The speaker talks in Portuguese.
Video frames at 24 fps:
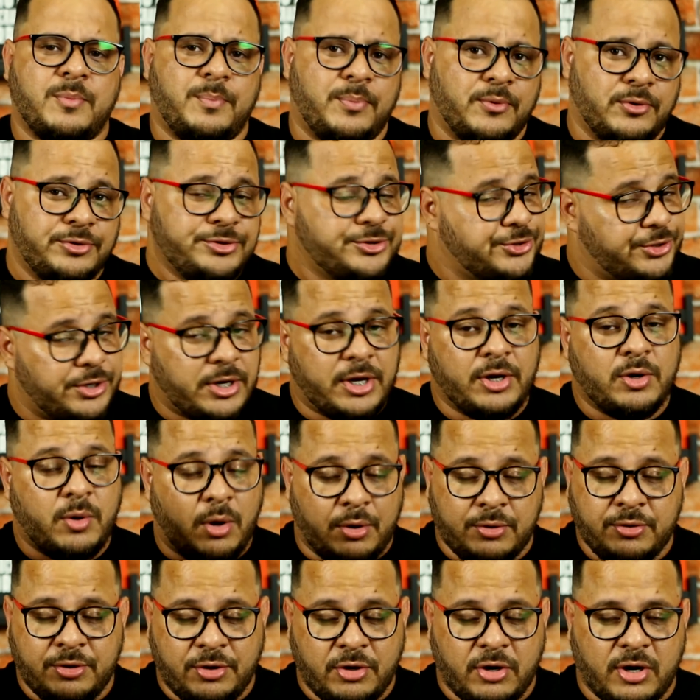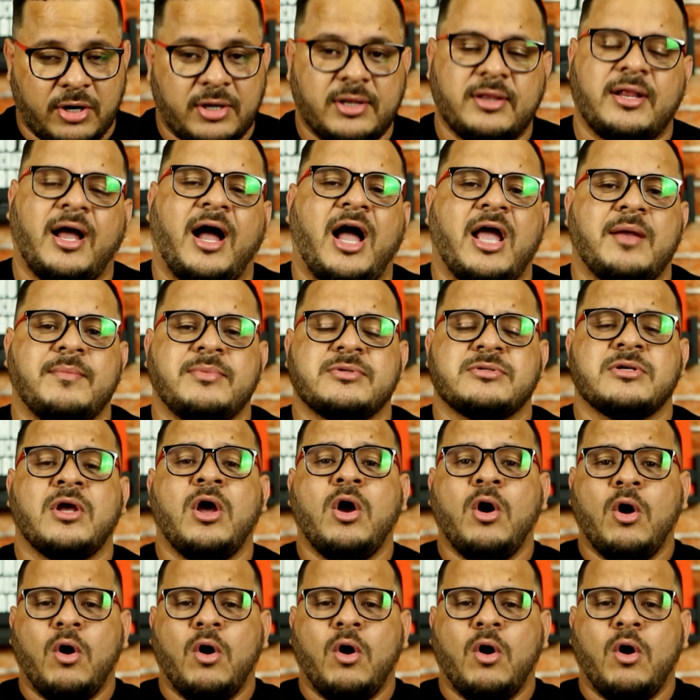Post, que não é o New York Times.